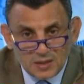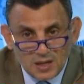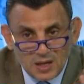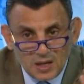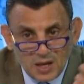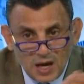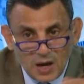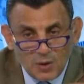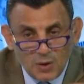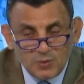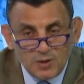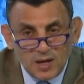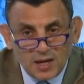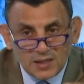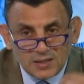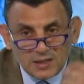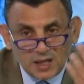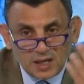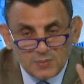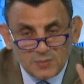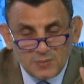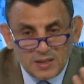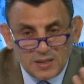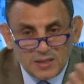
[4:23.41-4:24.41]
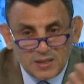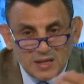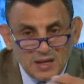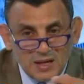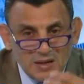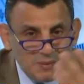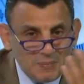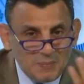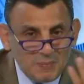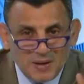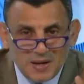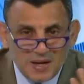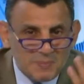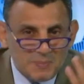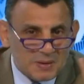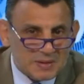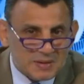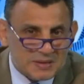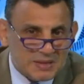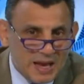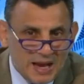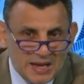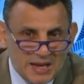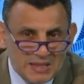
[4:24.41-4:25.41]
أو يعتقد بأنها عبارة
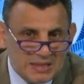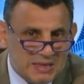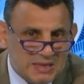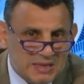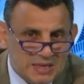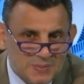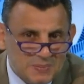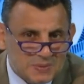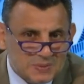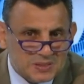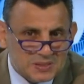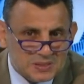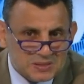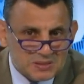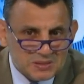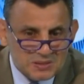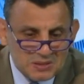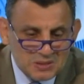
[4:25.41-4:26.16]
بردة عادية بس